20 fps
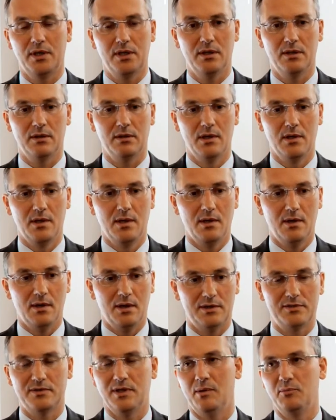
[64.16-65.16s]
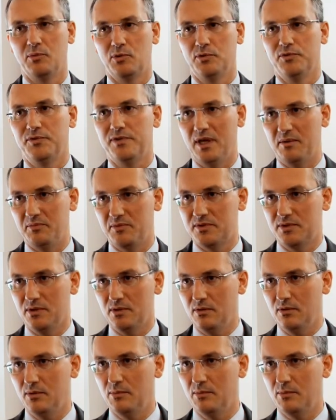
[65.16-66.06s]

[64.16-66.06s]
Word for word: wirklich ein, ein Gesamtkonzept